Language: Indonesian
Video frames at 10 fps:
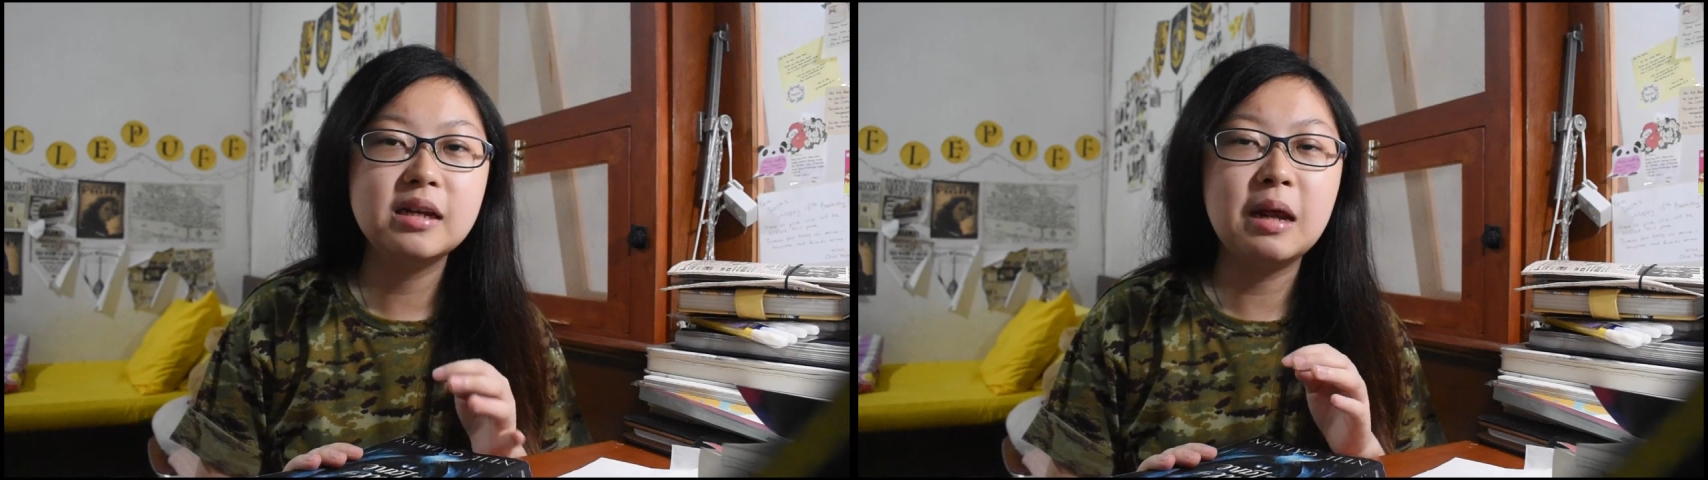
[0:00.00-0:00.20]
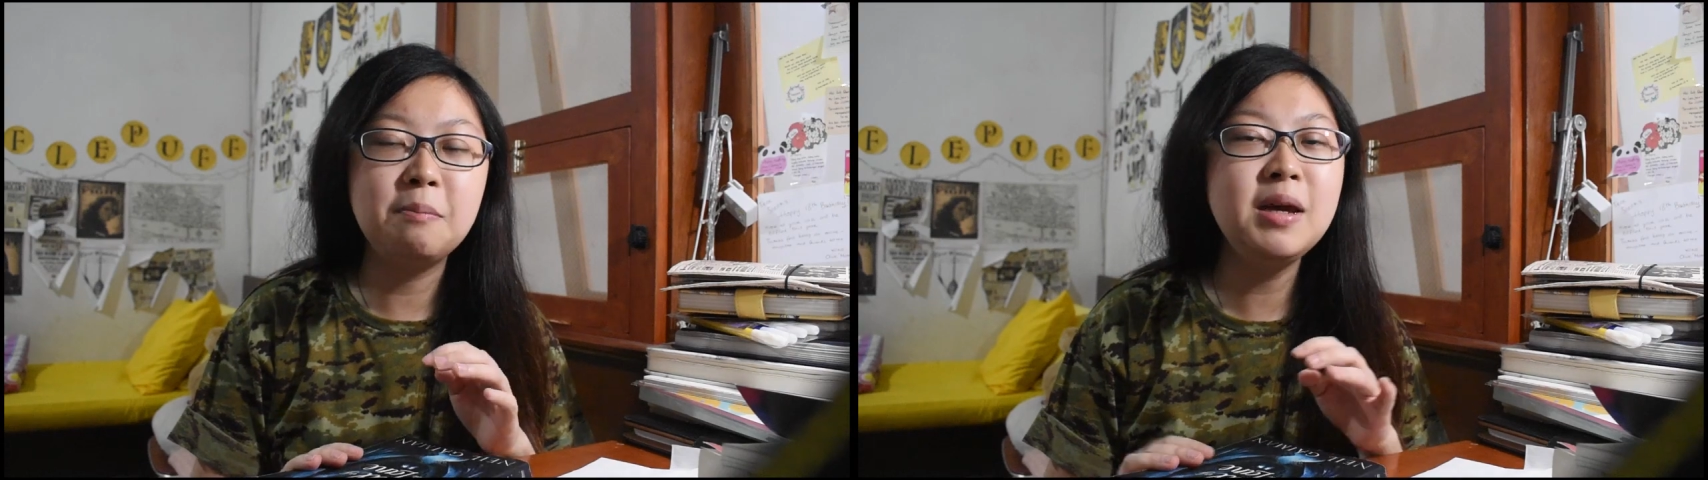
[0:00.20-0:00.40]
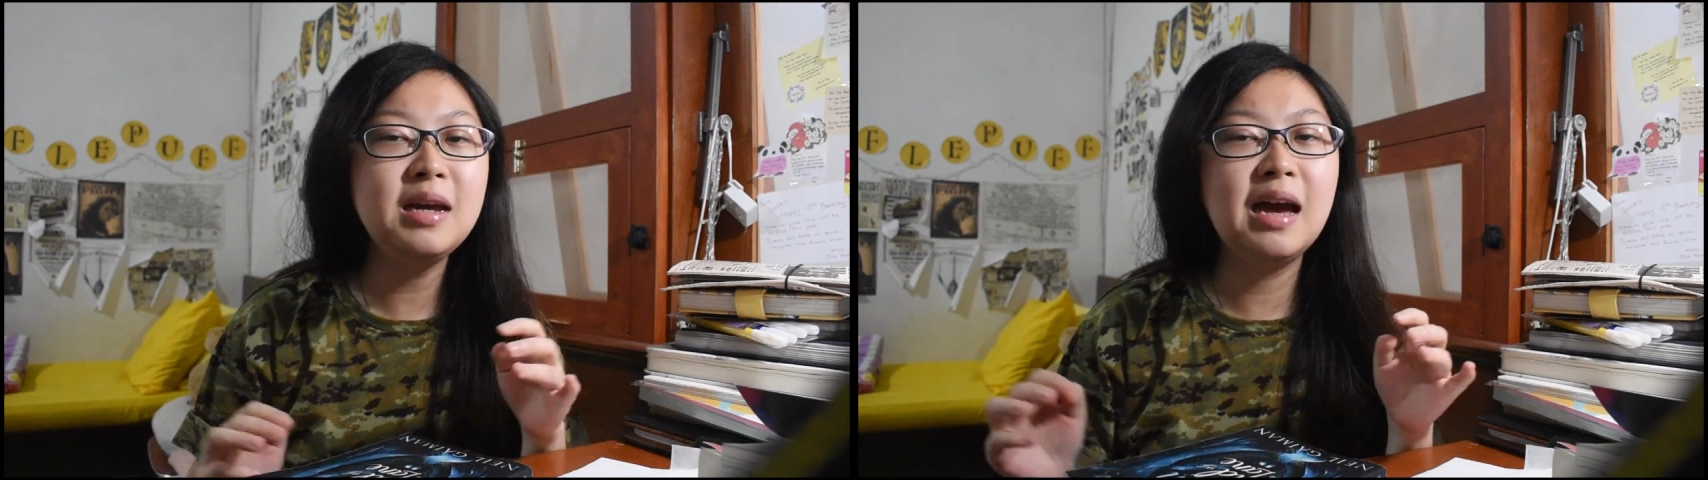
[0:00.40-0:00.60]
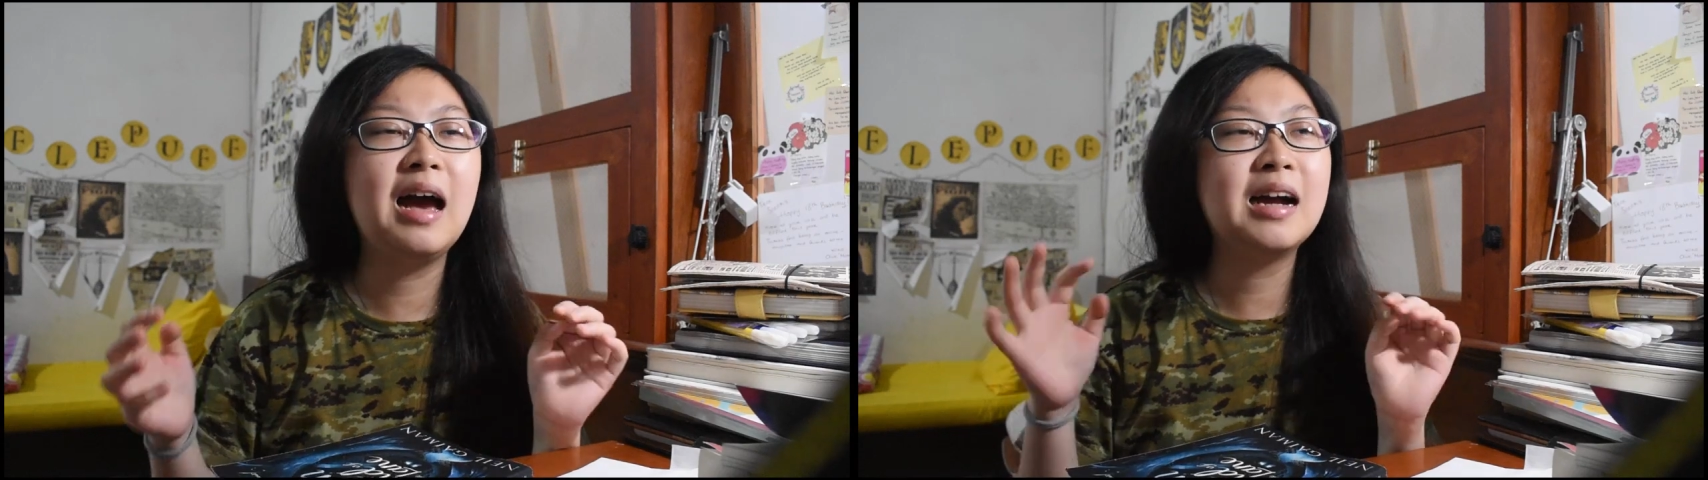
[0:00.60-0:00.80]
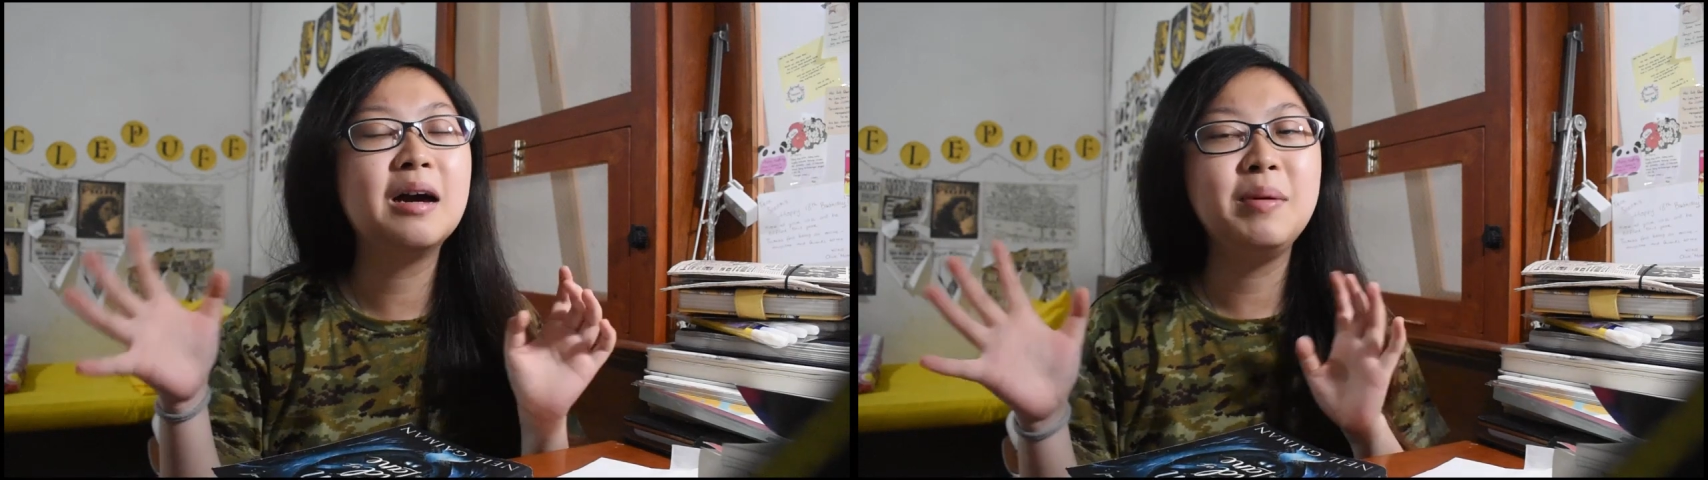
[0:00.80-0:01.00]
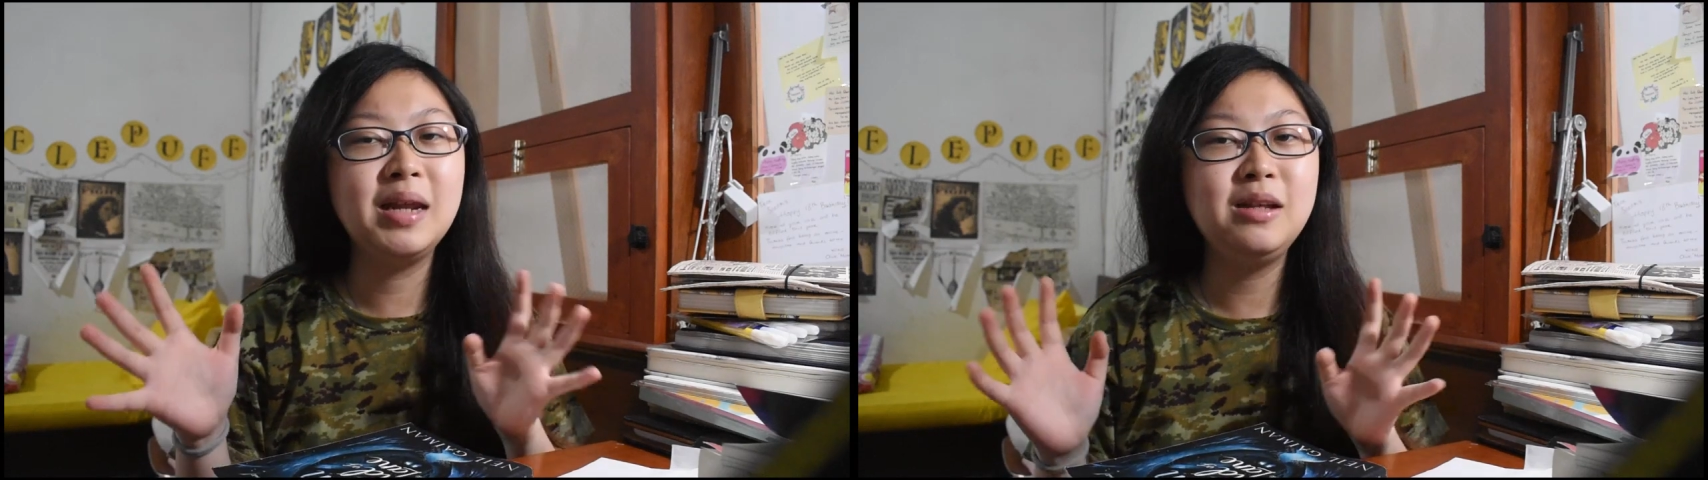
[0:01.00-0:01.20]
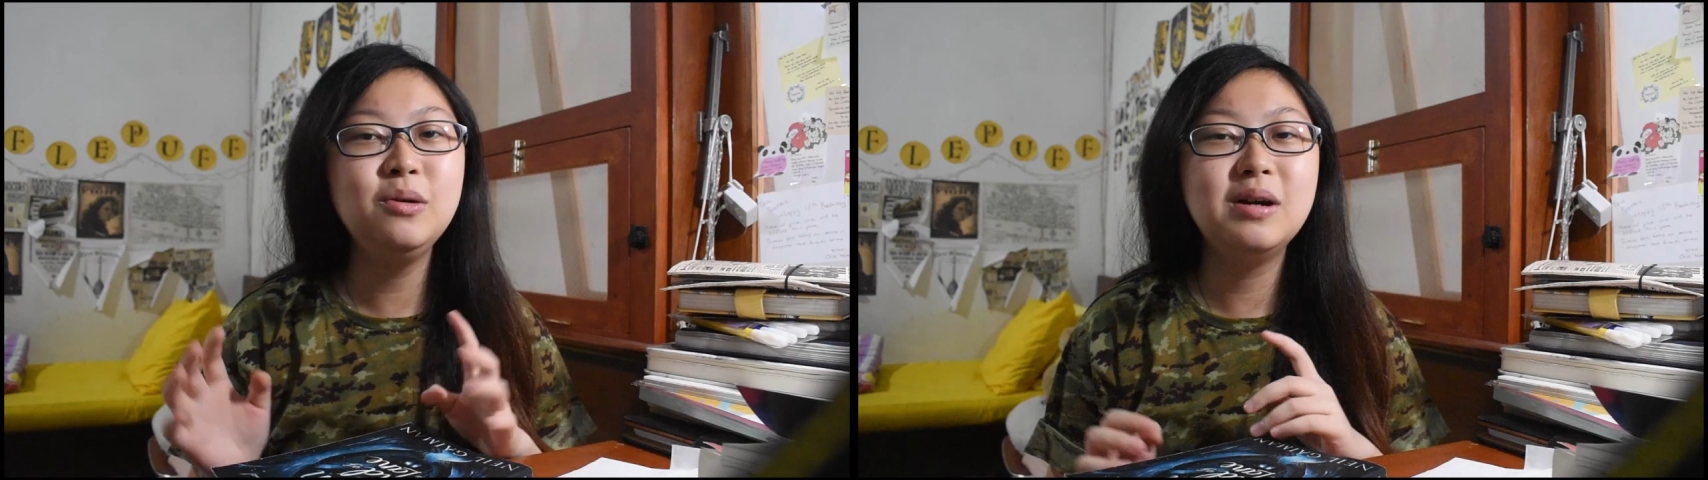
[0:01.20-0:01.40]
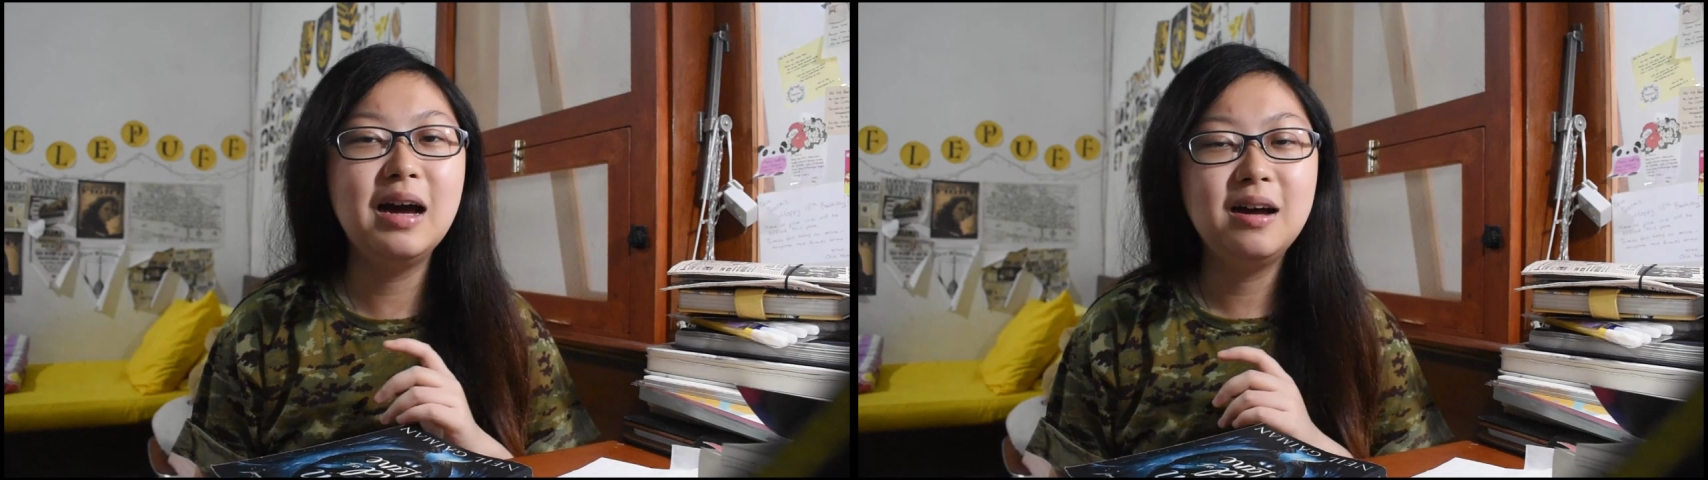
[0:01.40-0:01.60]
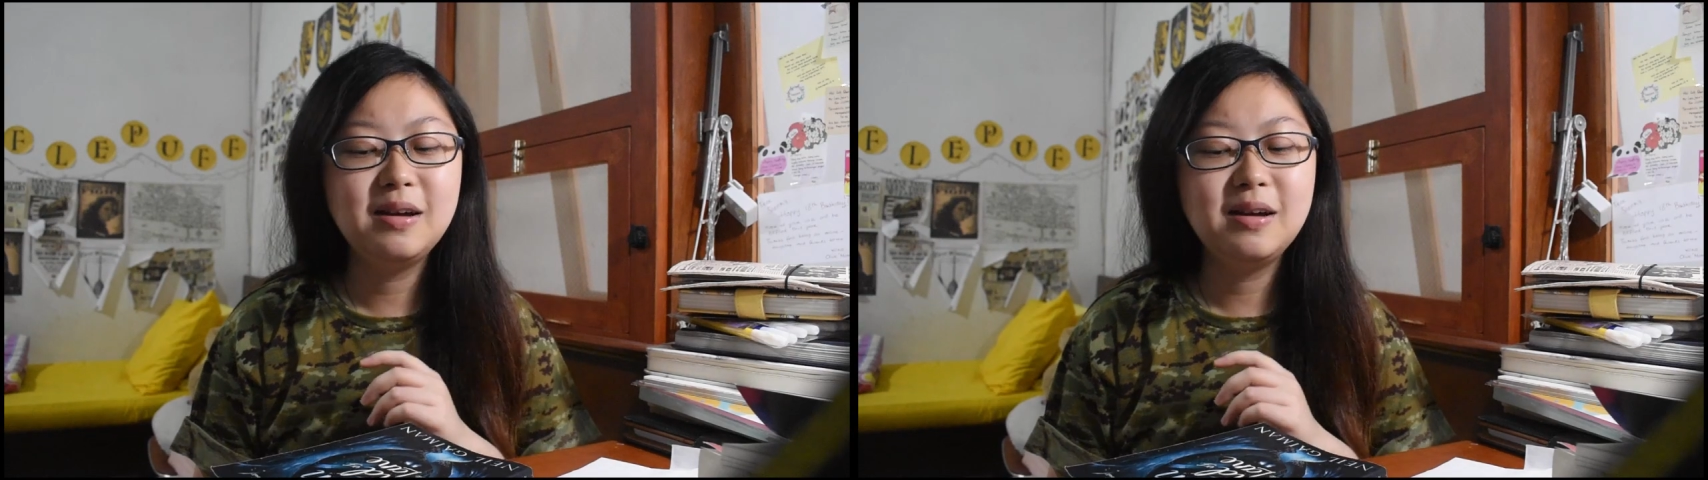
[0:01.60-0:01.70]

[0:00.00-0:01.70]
tapi ya agak beda juga